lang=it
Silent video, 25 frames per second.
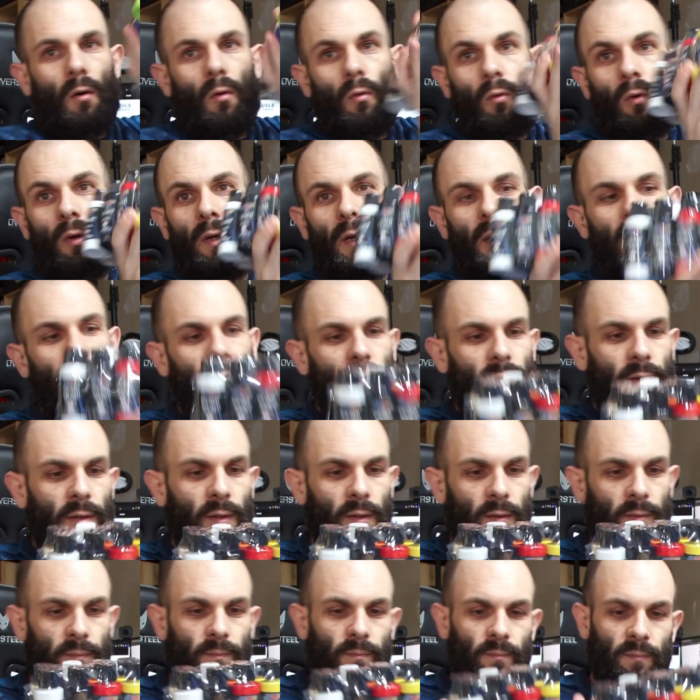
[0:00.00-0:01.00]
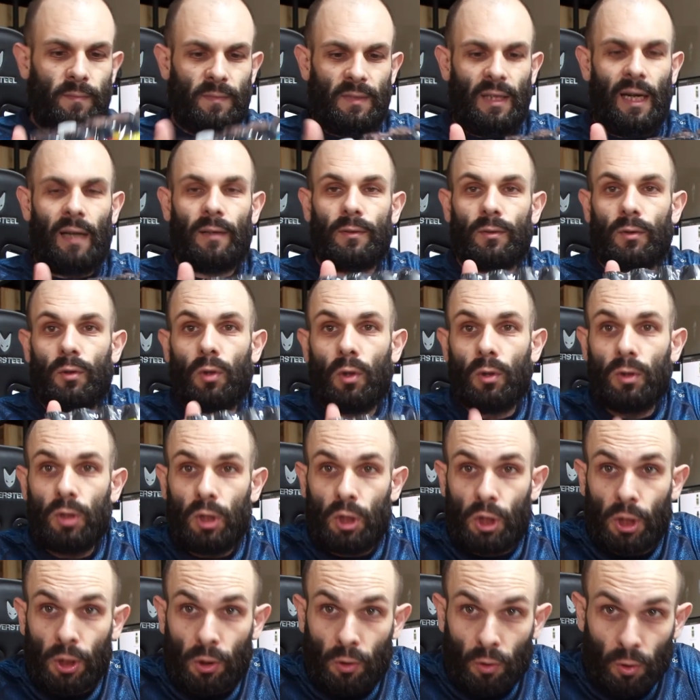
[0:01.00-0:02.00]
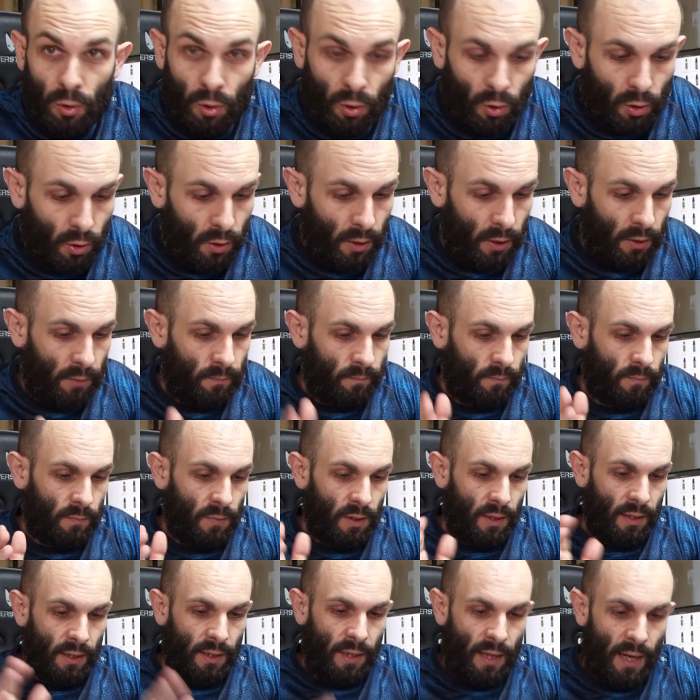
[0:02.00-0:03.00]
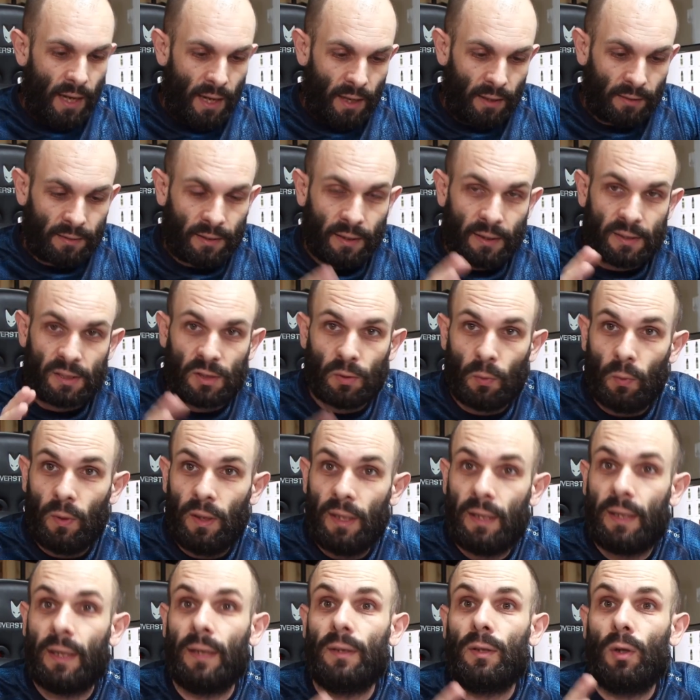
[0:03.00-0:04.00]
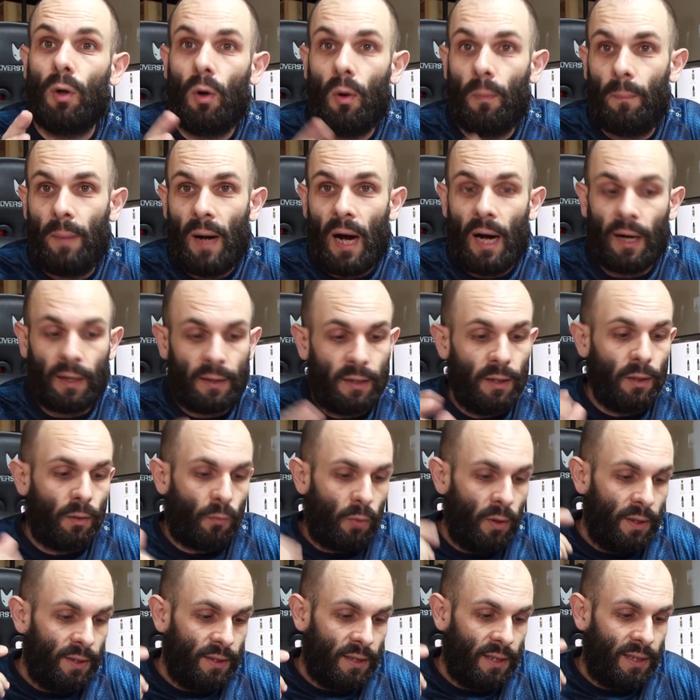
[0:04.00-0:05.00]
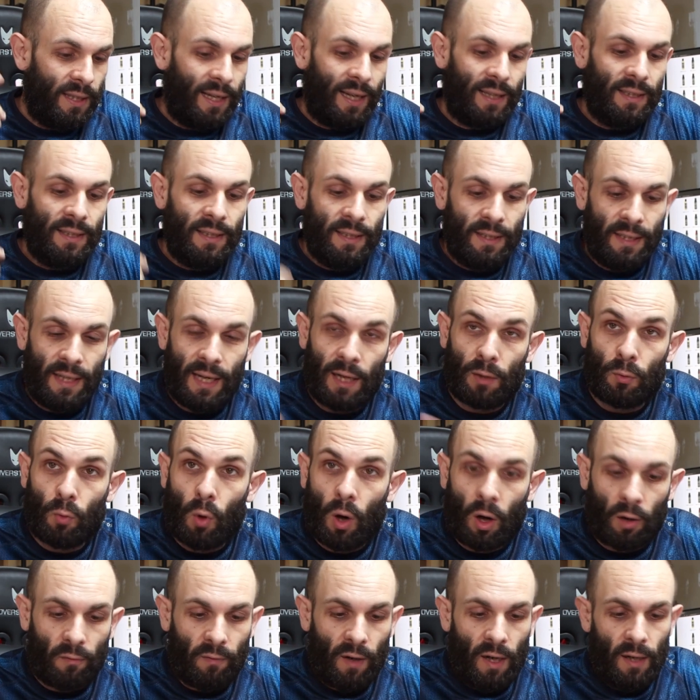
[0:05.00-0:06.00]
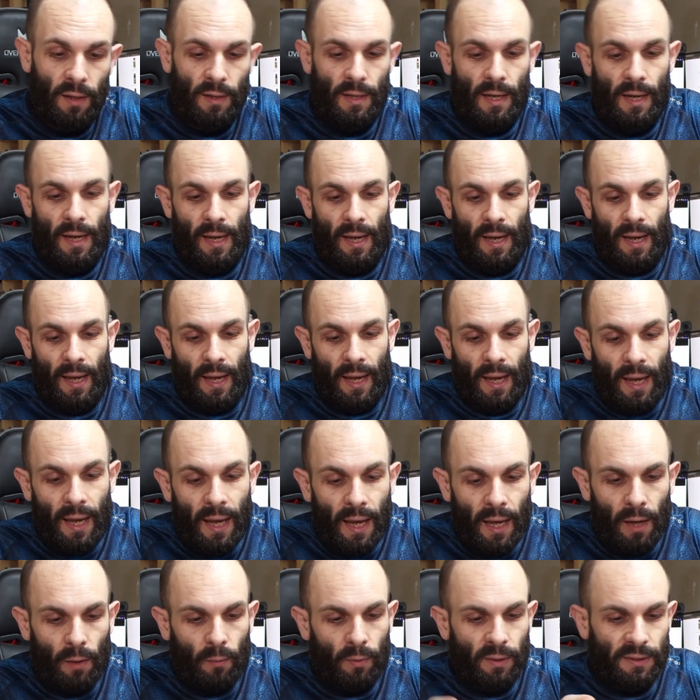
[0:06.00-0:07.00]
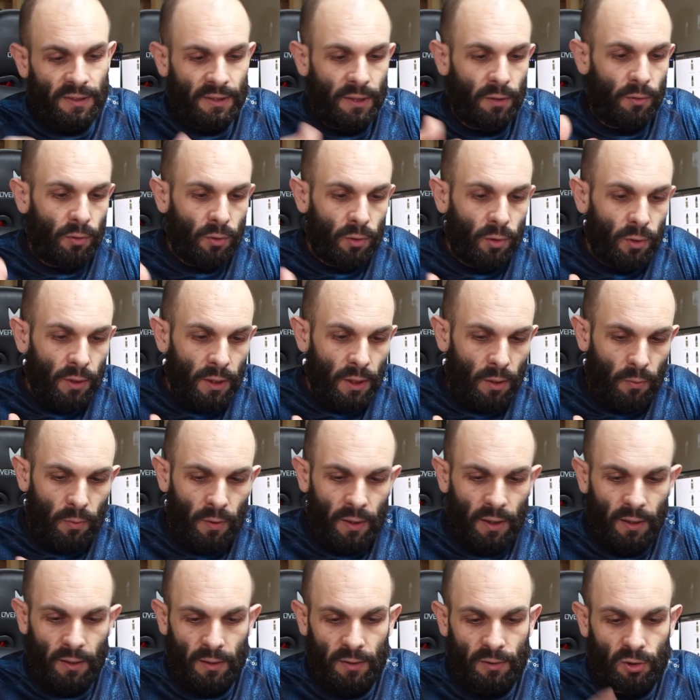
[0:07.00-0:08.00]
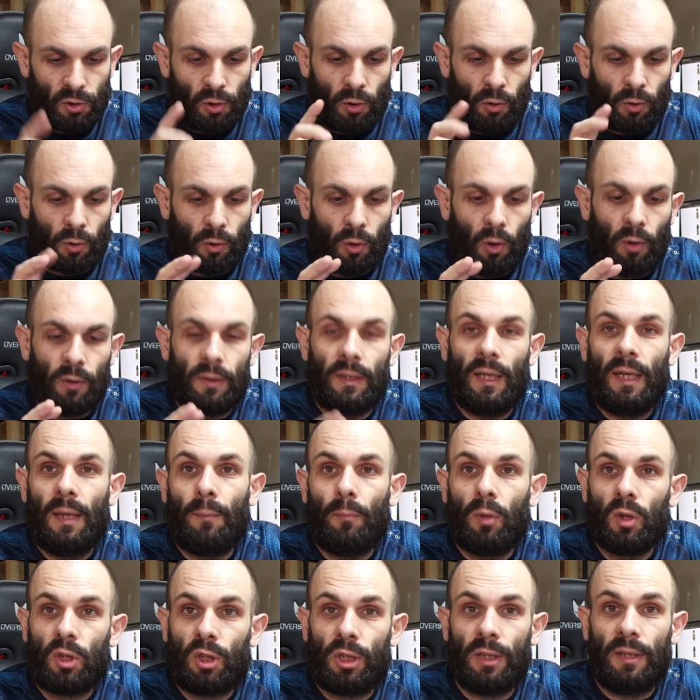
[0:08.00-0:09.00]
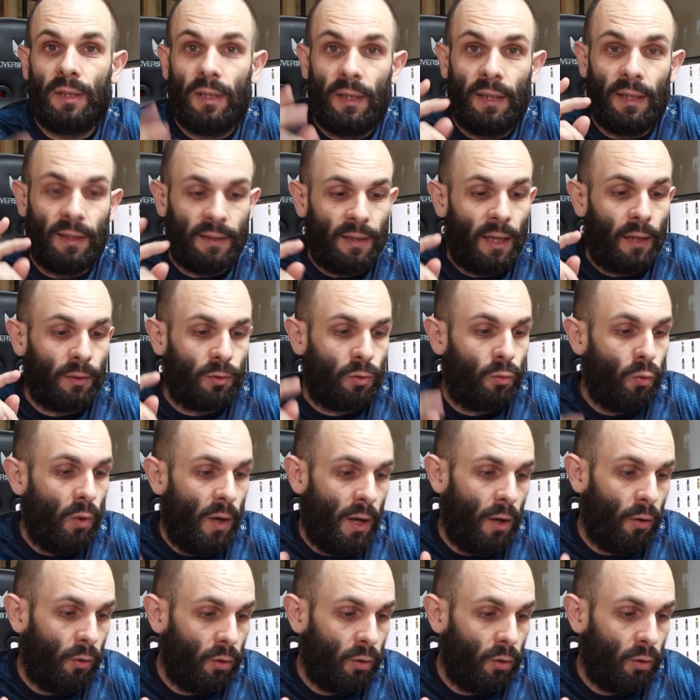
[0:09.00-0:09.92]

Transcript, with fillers: Un kit da 12 colori, Createx Wicked opachi, quindi la linea nuova e questi colori qui sono nelle boccettine da 2